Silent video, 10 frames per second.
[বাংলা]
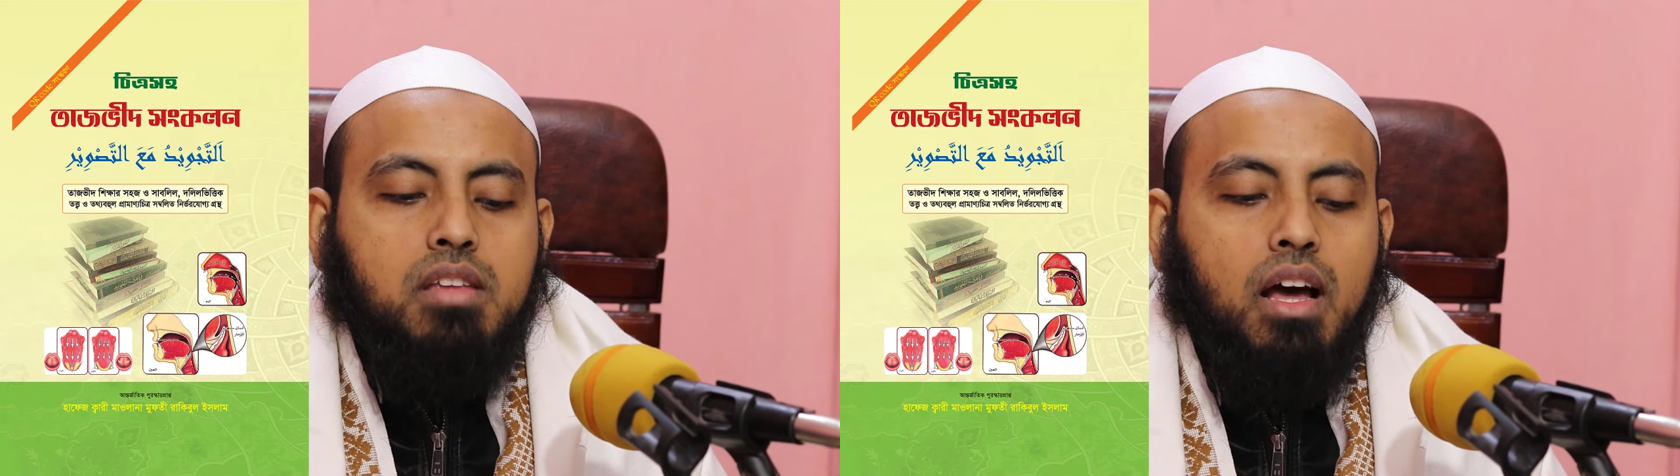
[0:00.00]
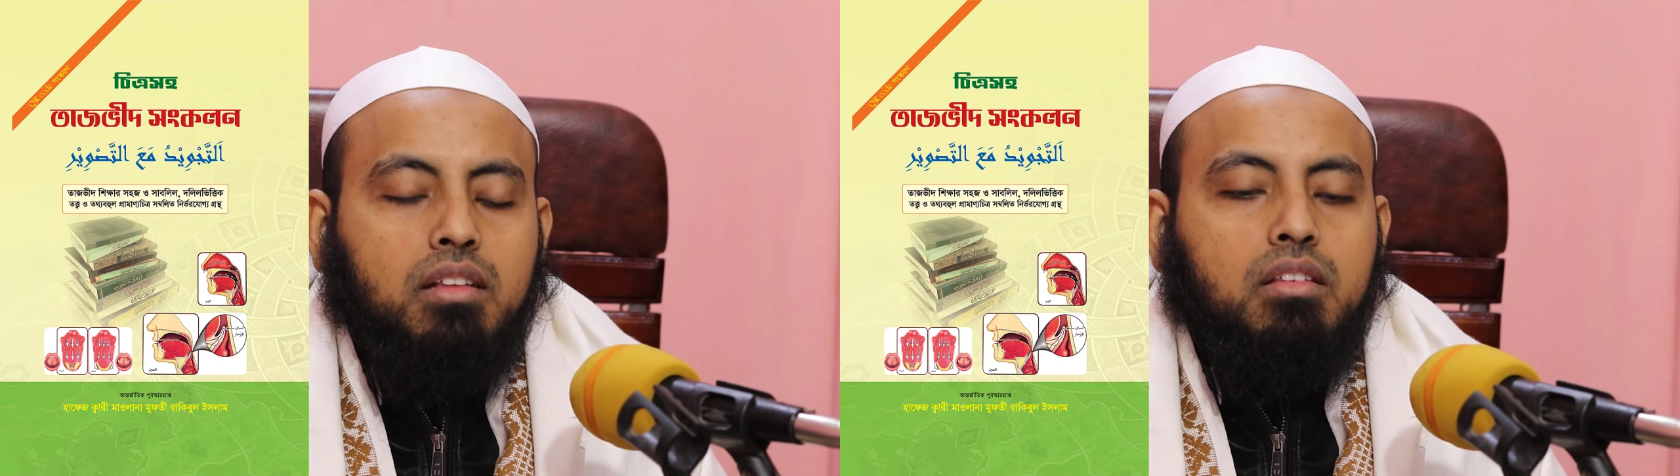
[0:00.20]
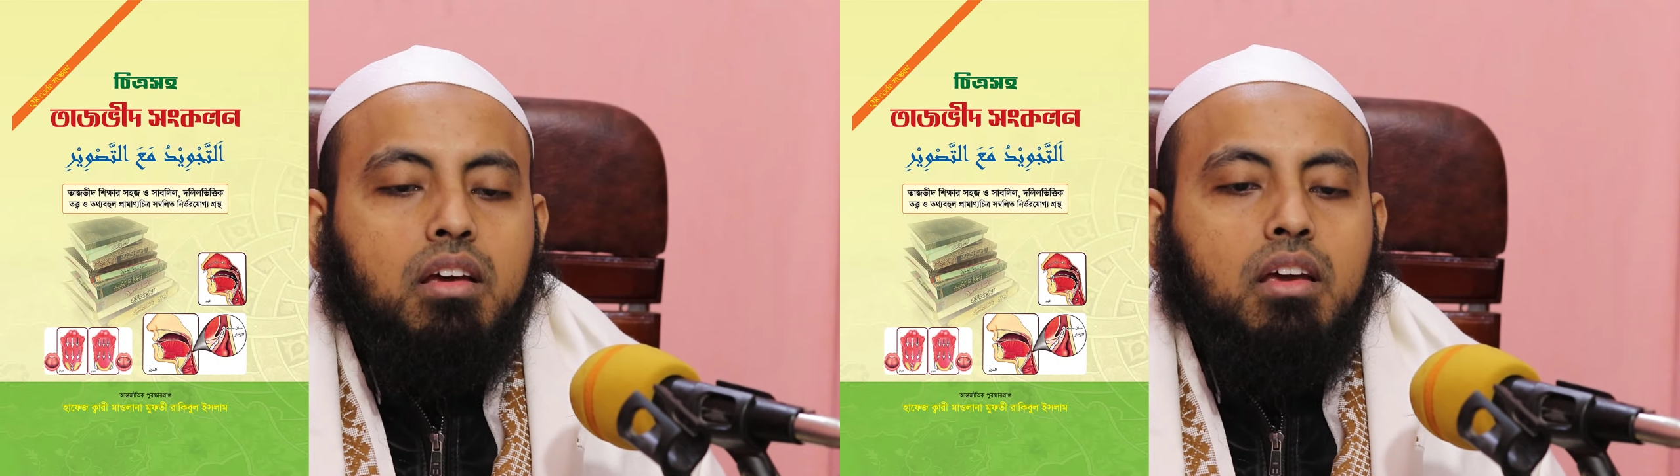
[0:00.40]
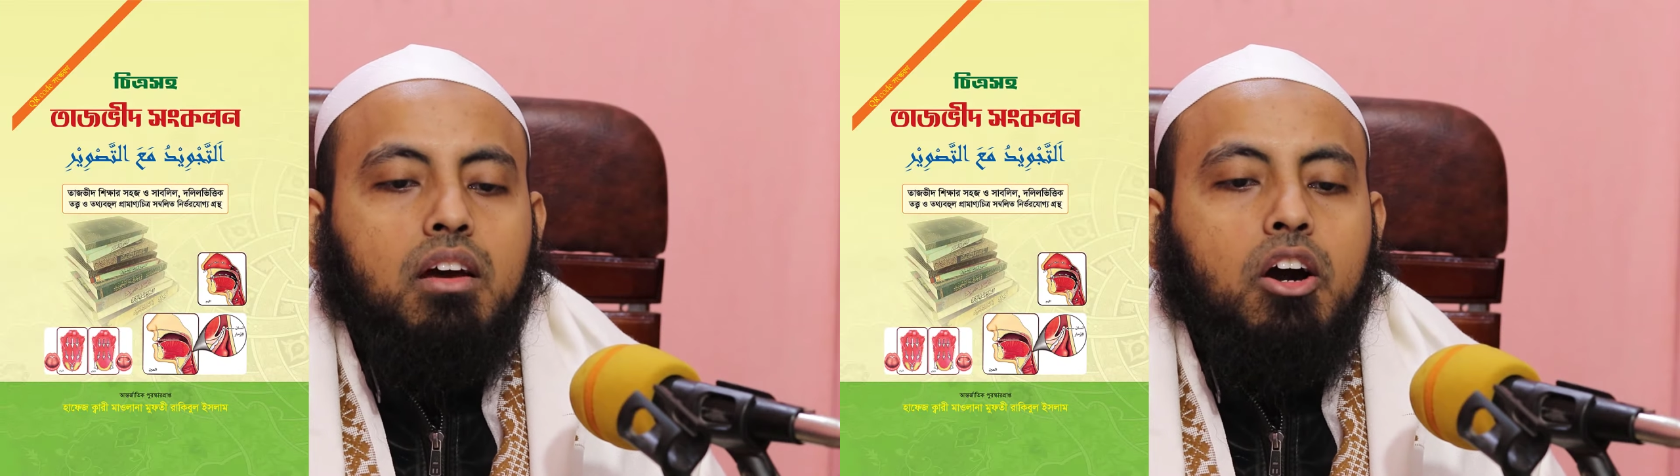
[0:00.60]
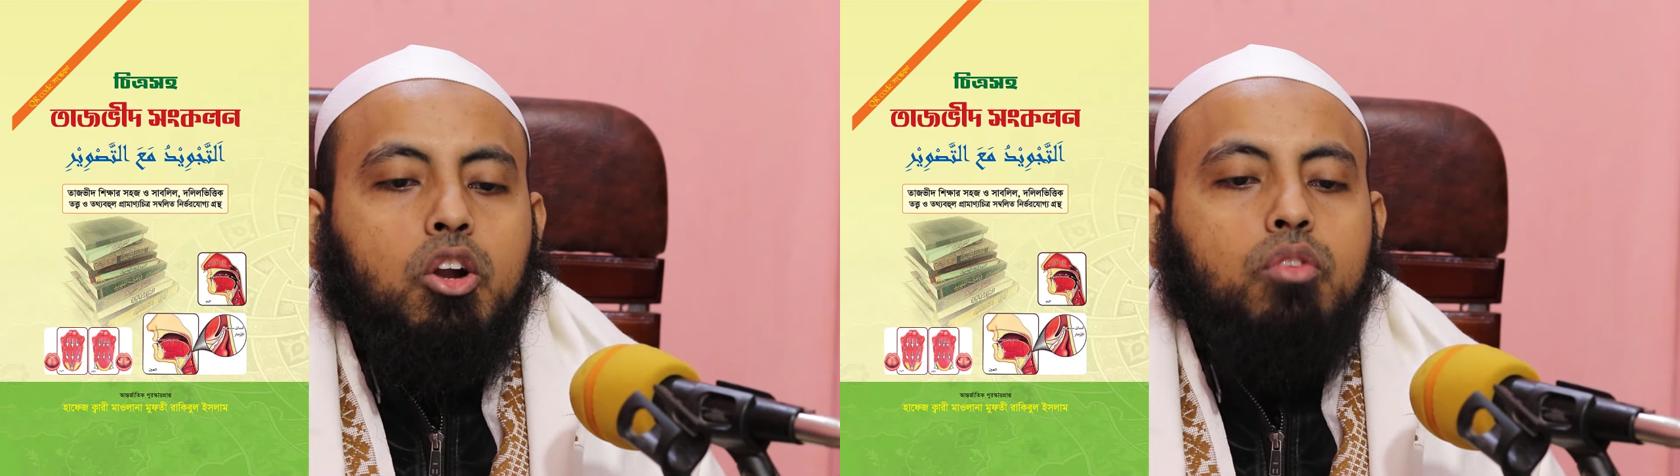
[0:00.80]
স্থান
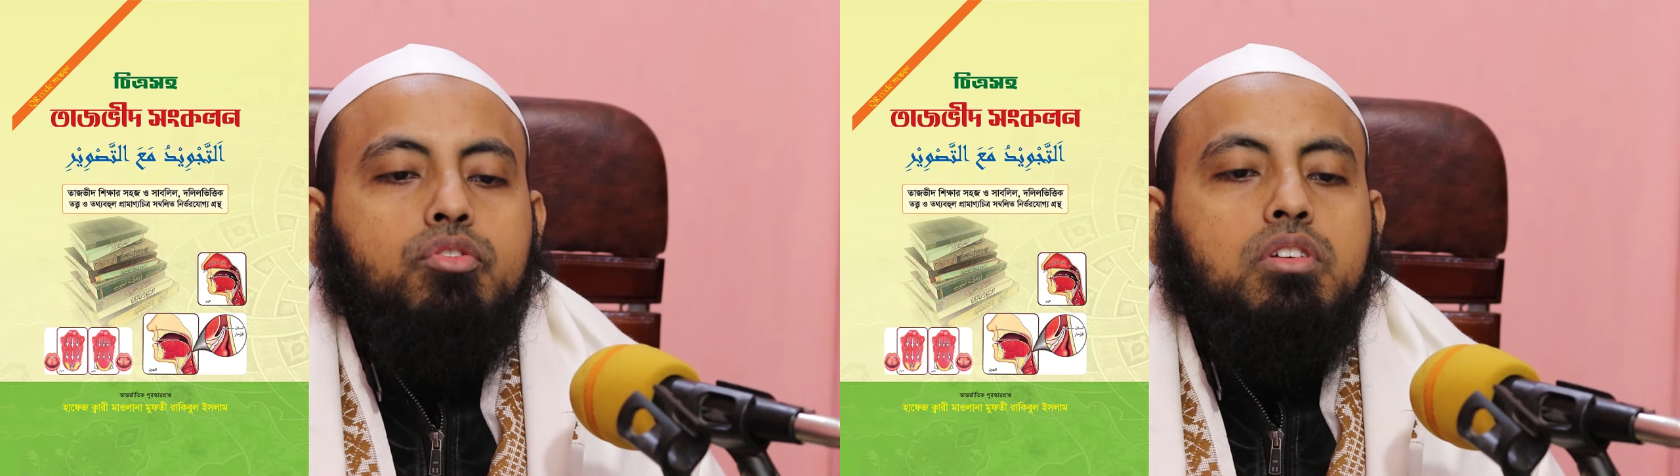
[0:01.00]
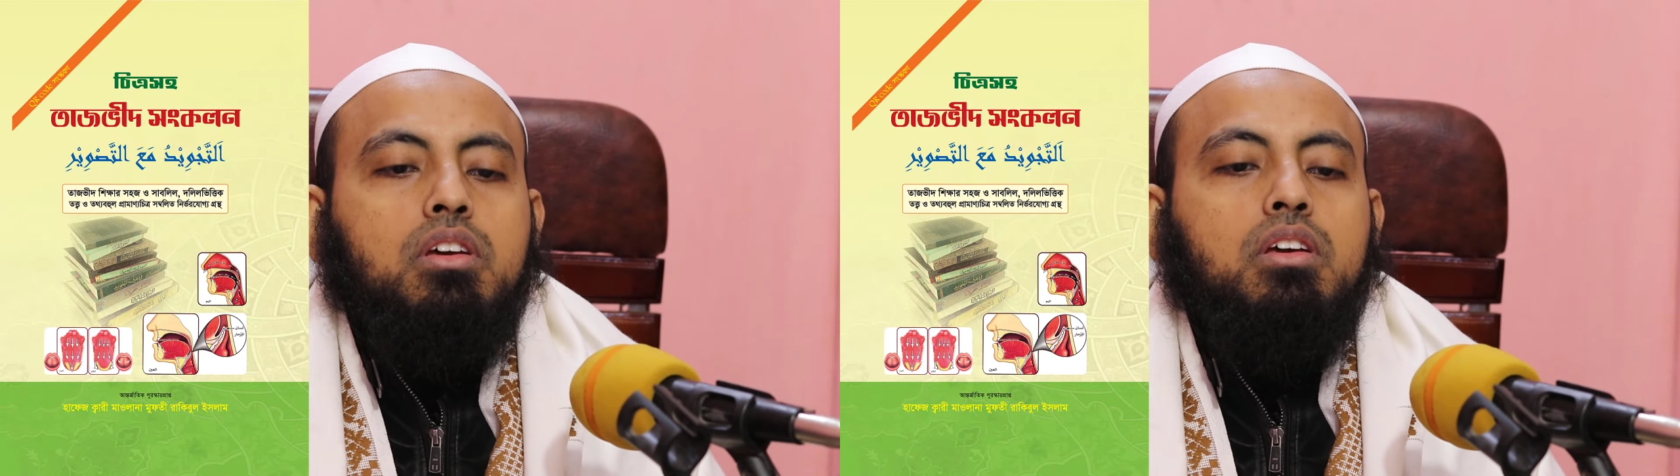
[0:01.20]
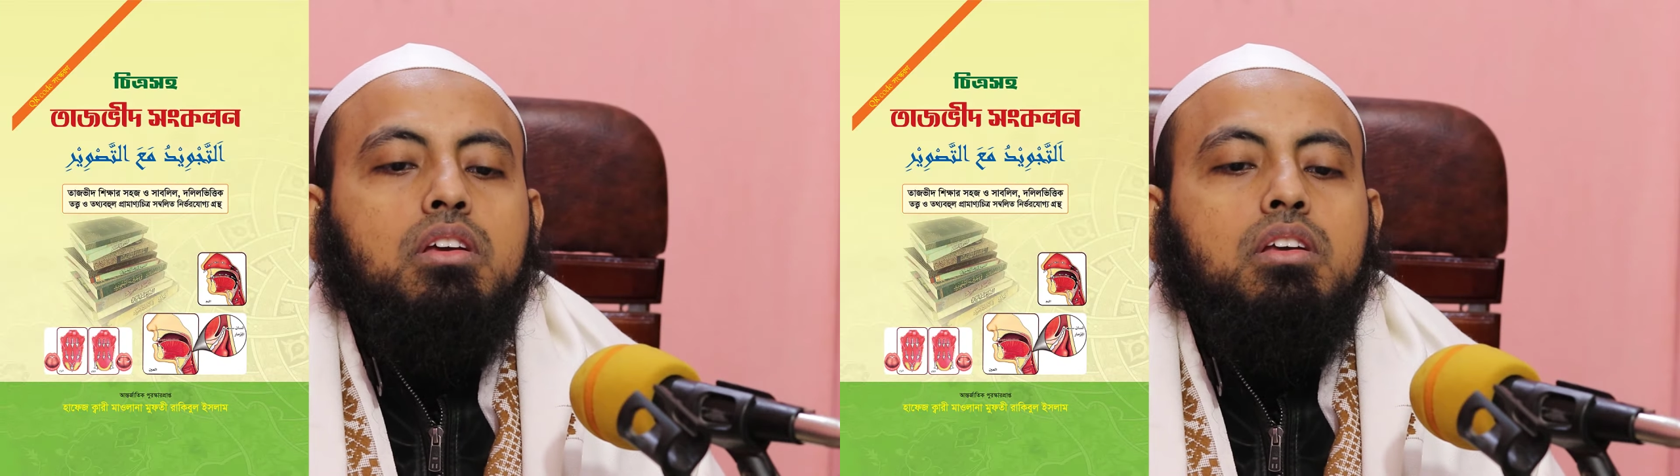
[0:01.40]
থেকে হরফটি